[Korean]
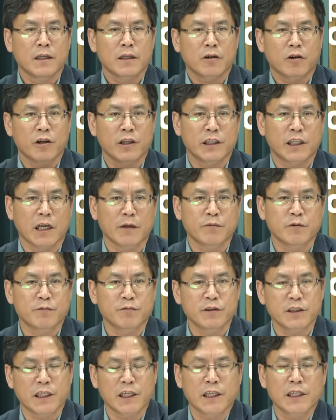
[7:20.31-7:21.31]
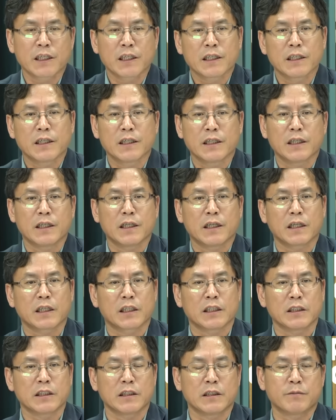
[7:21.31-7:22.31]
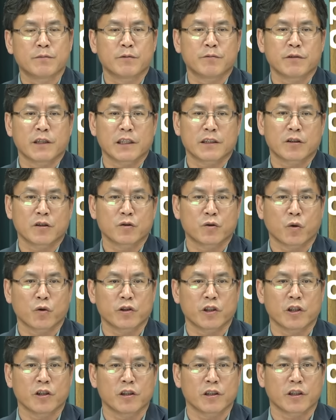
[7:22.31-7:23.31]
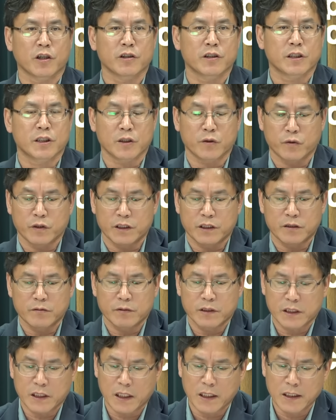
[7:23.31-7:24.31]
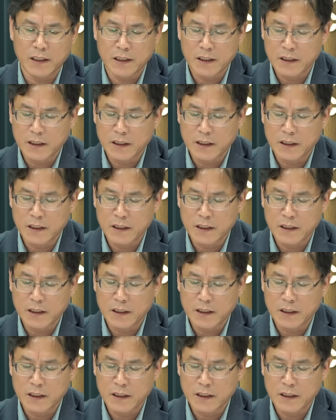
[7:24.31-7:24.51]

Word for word: 거의 대부분이 어, 그 부분에서는 조정을 거치고 있습니다.